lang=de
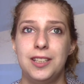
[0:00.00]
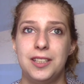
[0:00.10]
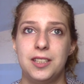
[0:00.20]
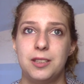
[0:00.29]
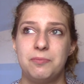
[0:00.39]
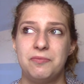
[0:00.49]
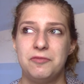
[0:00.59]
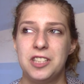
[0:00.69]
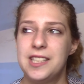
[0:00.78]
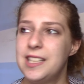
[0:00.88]
Ähm,
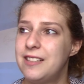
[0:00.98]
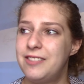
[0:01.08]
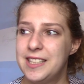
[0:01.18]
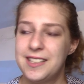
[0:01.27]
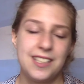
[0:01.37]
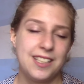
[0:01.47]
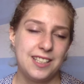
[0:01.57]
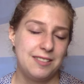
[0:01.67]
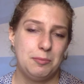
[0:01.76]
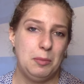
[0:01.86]
witzigerweise,
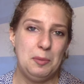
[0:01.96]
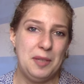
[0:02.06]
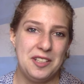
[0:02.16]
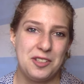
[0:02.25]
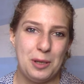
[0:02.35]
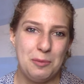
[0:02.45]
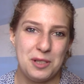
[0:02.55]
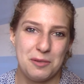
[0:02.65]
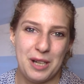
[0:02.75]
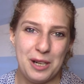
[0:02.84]
mein Mann stört
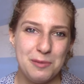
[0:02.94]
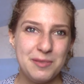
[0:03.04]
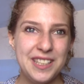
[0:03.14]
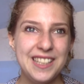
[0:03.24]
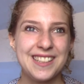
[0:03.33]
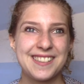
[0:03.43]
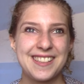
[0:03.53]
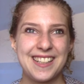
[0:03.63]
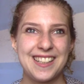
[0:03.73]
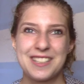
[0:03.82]
mich überhaupt nicht, also
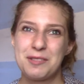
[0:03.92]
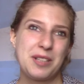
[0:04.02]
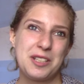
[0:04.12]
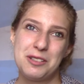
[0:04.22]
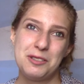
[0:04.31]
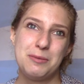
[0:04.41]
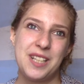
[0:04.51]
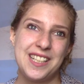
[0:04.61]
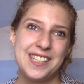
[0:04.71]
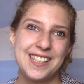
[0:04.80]
der kann über,
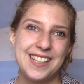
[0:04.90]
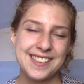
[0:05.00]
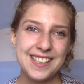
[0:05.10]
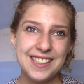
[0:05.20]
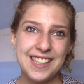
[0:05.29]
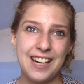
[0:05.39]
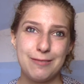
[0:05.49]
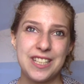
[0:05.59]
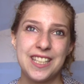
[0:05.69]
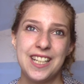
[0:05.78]
überall da sein,
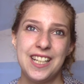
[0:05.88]
aber